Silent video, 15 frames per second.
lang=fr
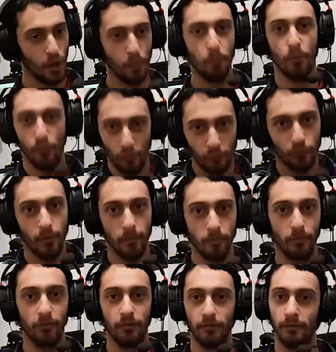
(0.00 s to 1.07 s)
Pourquoi
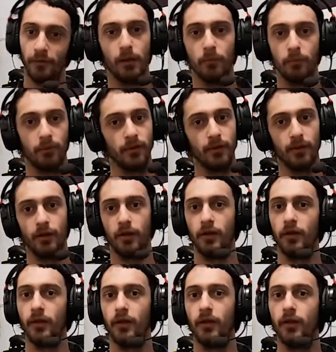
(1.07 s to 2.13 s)
pas
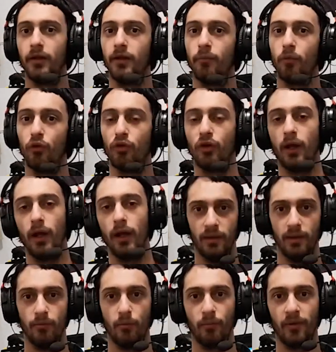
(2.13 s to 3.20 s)
c'est c'est pour cela.
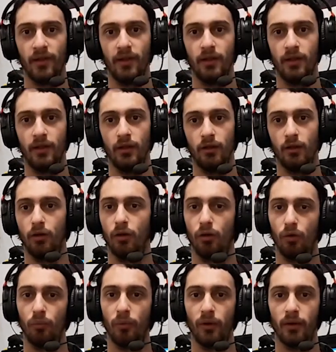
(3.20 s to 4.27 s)
Ça m'a pris,
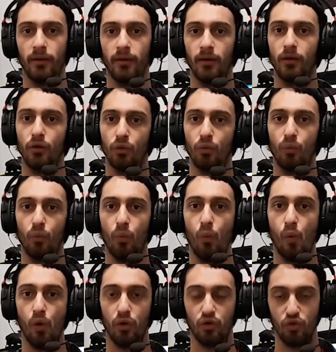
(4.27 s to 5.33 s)
on pourrait
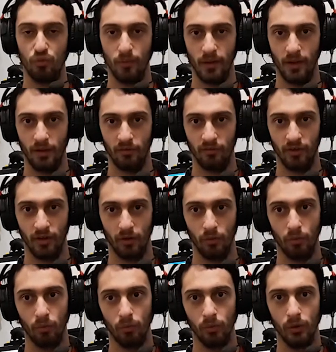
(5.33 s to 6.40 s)
trois semaines
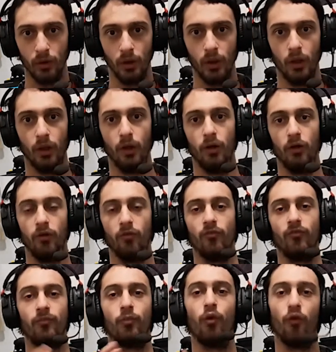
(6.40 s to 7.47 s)
environ
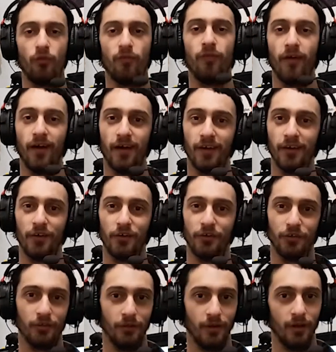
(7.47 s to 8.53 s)
pour faire le
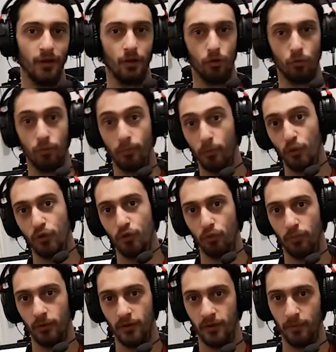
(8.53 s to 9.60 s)
jeu. Ou pas, j'ai
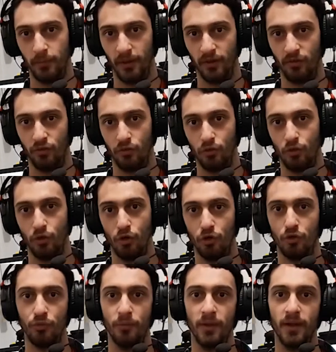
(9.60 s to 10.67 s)
obligé, perdu une
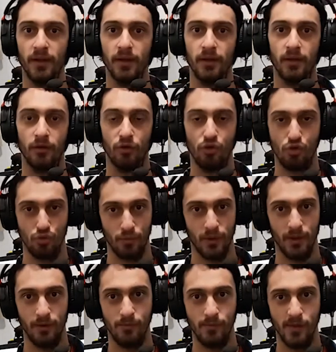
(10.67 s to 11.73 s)
semaine, une semaine
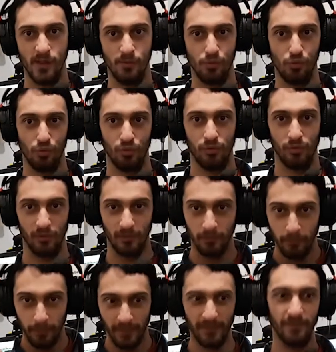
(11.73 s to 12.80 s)
et demie pour
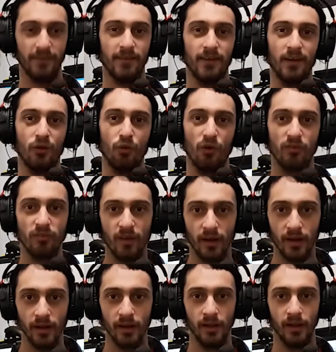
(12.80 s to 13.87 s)
penser quoi
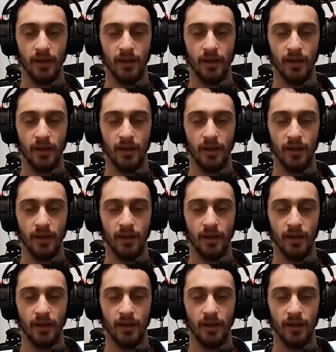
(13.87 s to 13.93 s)
faire.